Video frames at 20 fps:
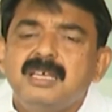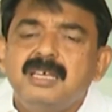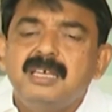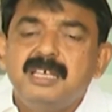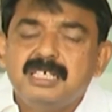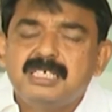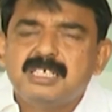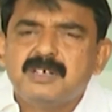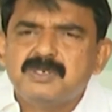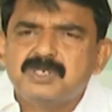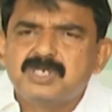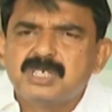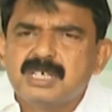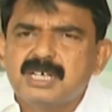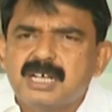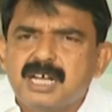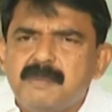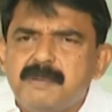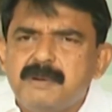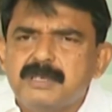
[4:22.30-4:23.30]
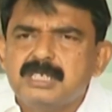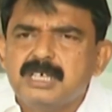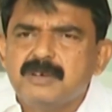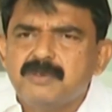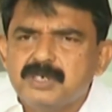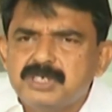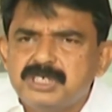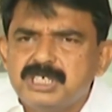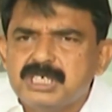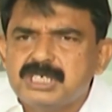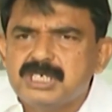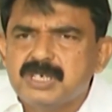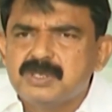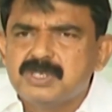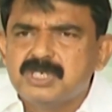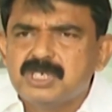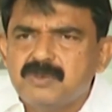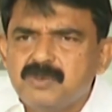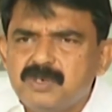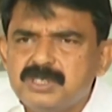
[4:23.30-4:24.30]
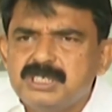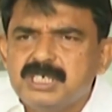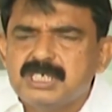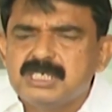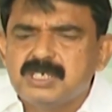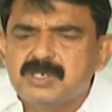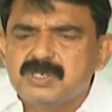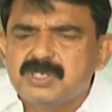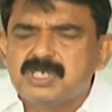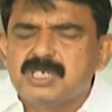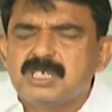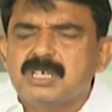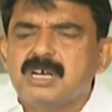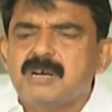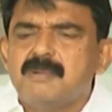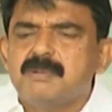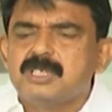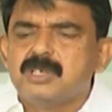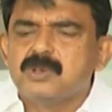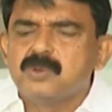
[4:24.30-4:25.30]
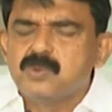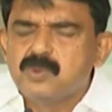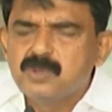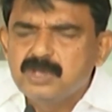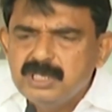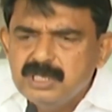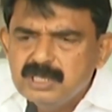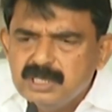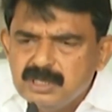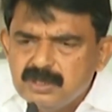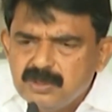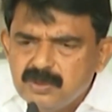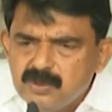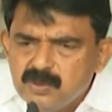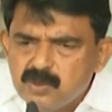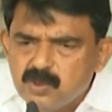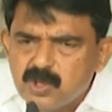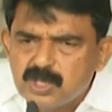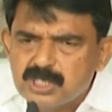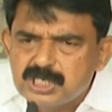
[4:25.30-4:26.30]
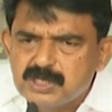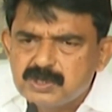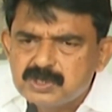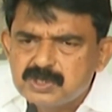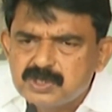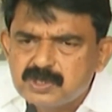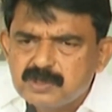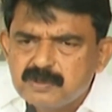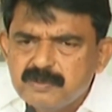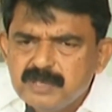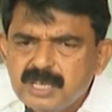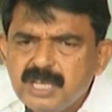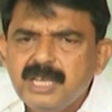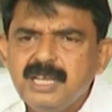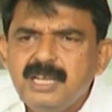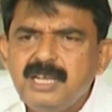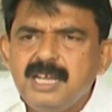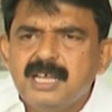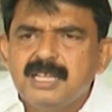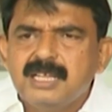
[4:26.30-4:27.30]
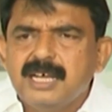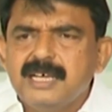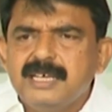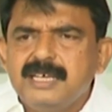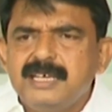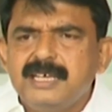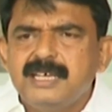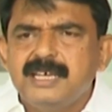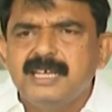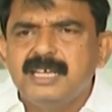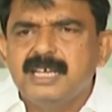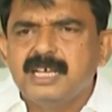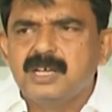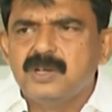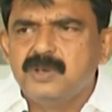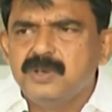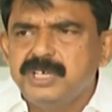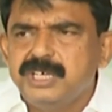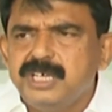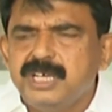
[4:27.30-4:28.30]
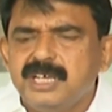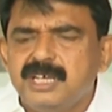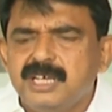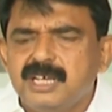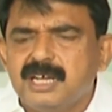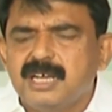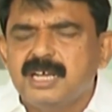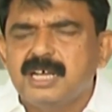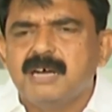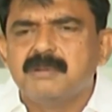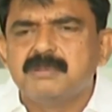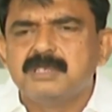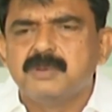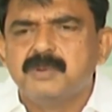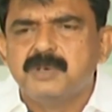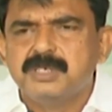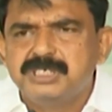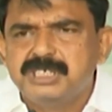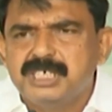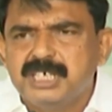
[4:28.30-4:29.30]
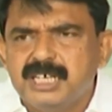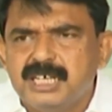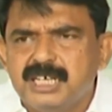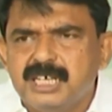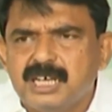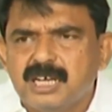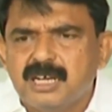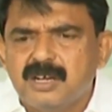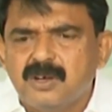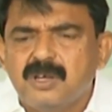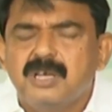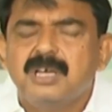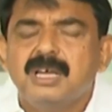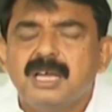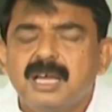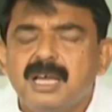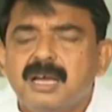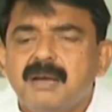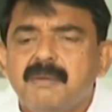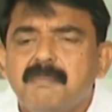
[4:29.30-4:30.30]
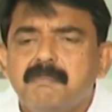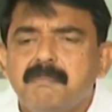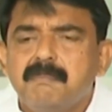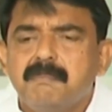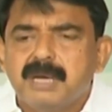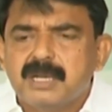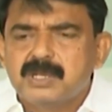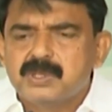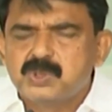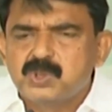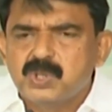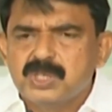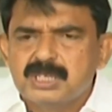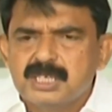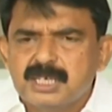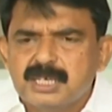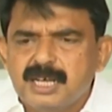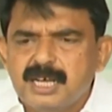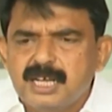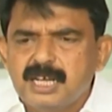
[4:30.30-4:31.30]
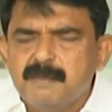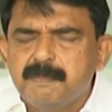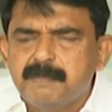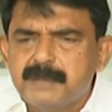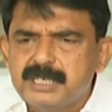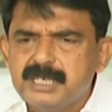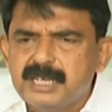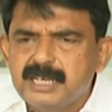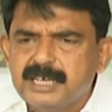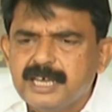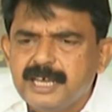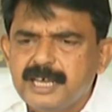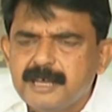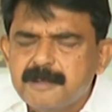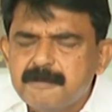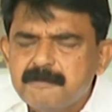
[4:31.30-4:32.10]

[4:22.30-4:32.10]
ఈ సంవత్సరం కాకపోతే వచ్చే సంవత్సరం వచ్చే సంవత్సరం కాకపోతే ఇంకొక సంవత్సరం లేదా ఈ ఎన్నికలు ఈ ఎన్నికలు కాకపోతే వచ్చే ఎన్నికల్లో మనం సొంతంగానే ప్రజలకి